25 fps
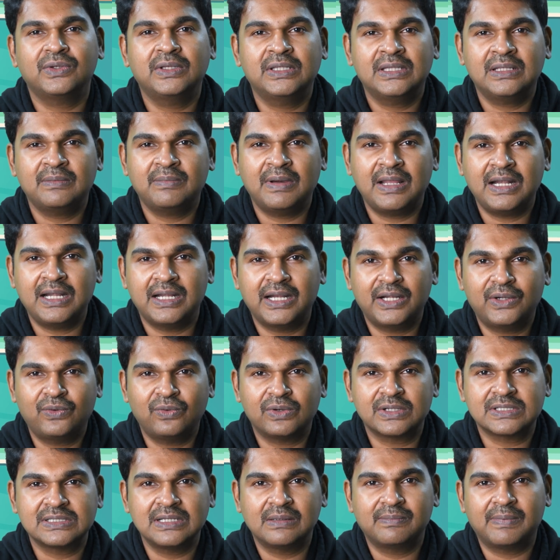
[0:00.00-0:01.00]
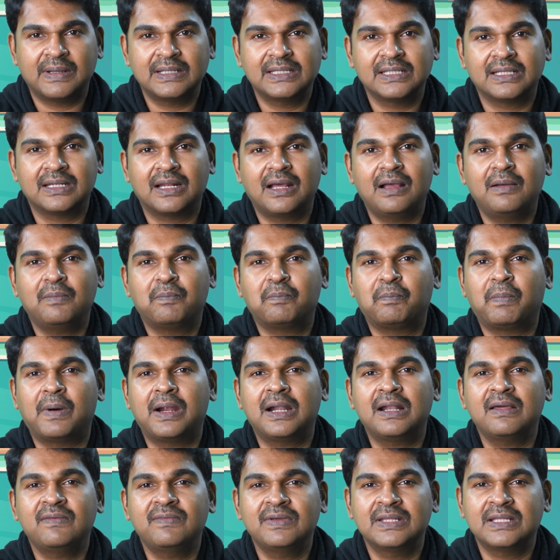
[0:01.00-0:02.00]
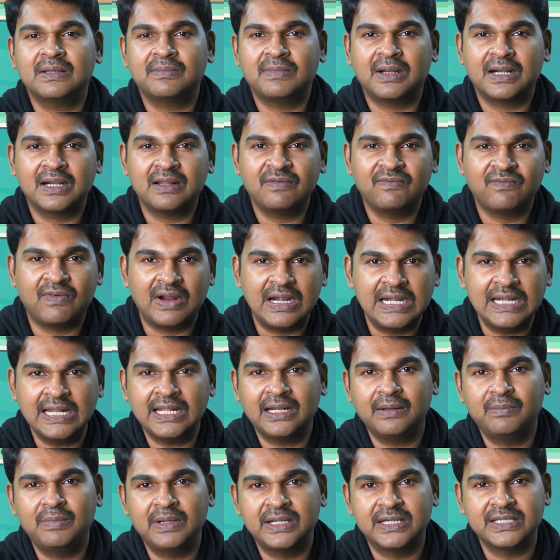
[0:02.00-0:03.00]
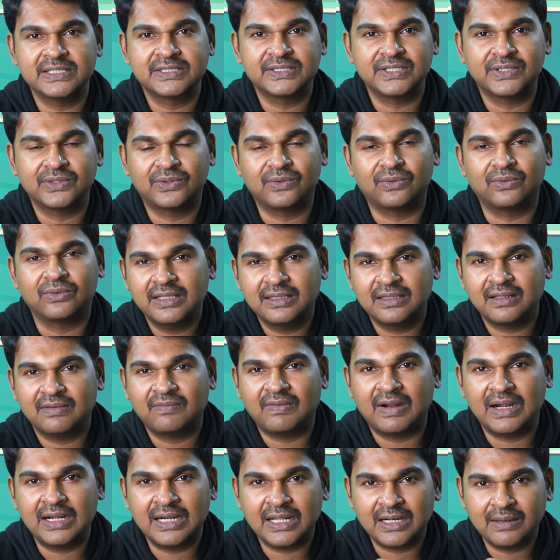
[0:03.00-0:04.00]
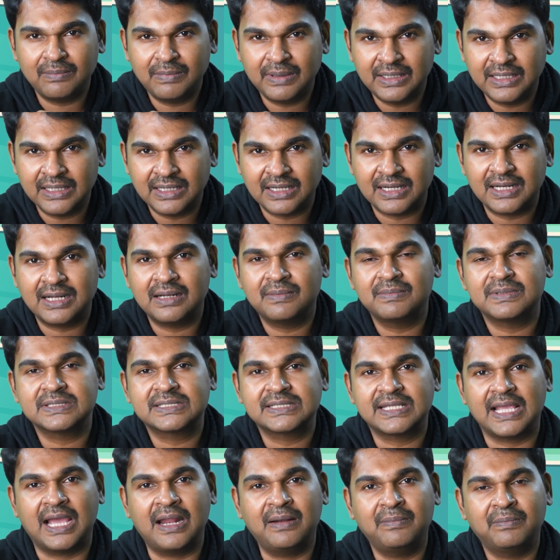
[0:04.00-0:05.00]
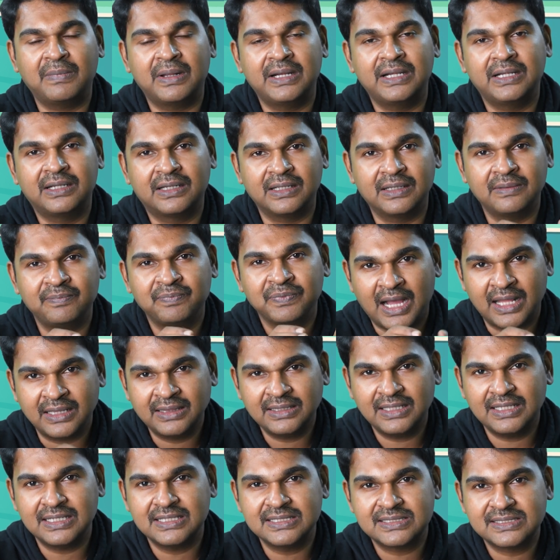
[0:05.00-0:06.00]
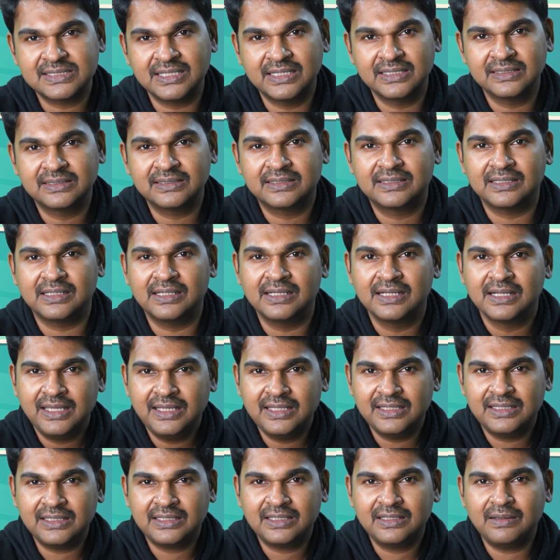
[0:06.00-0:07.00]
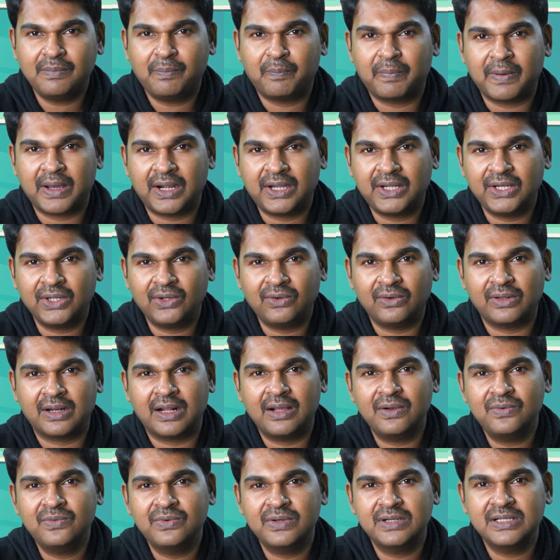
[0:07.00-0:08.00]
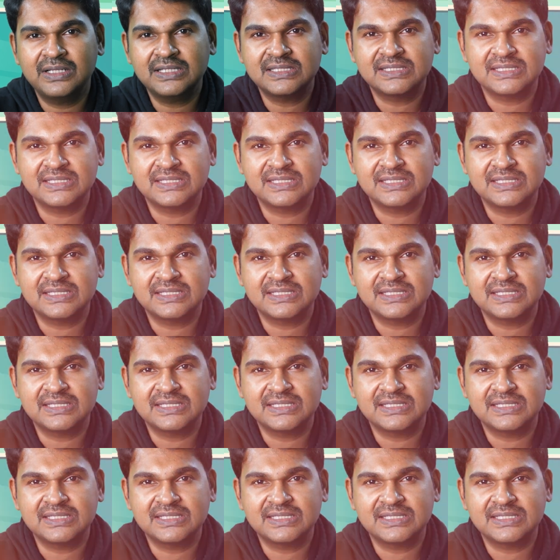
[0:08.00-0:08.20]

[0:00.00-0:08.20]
ஸோ இந்த மாதிரி நெட்ஒர்க்ஸ்ல பார்த்தீங்கன்னா பல விதமான வல்னரபிலிட்டிஸ் இருக்கும் இந்த வல்னரபிலிட்டிலாம் நம்ம ஸ்கேன் பண்ணிட்டு அந்த லிஸ்ட் எடுத்துட்டு இதுக்கு பர்டிகுலரா ஒரு